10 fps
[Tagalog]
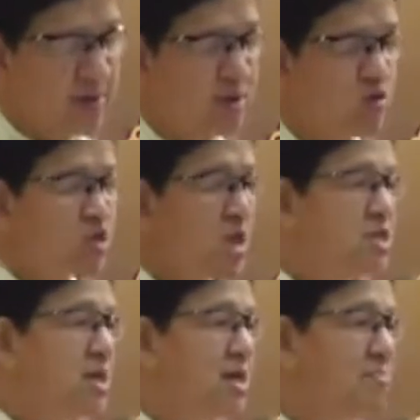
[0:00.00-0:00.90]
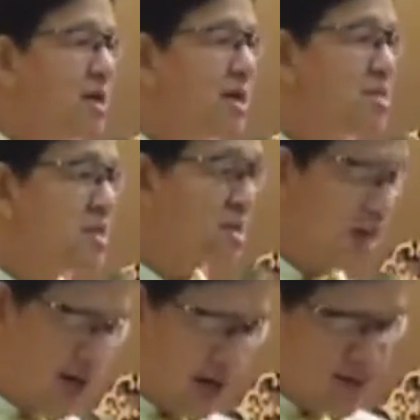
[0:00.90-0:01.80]
Usa siya ka
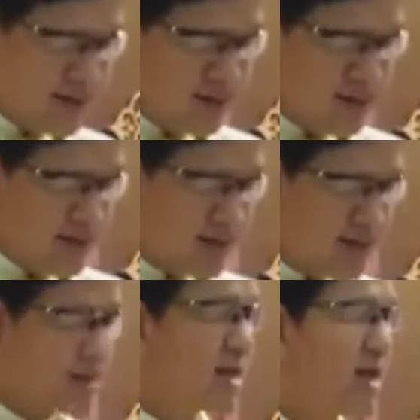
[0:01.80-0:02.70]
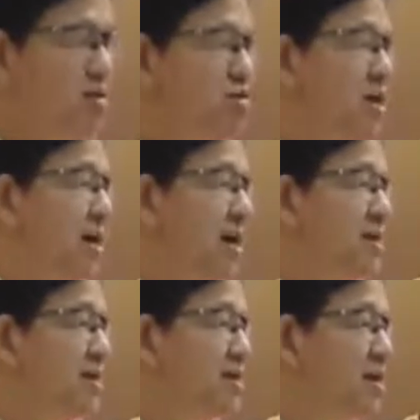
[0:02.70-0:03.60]
makasasala nga
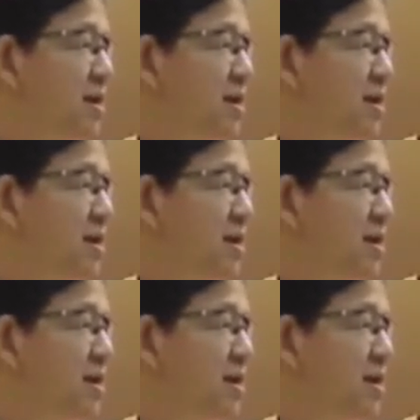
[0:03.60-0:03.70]
gikaluy-an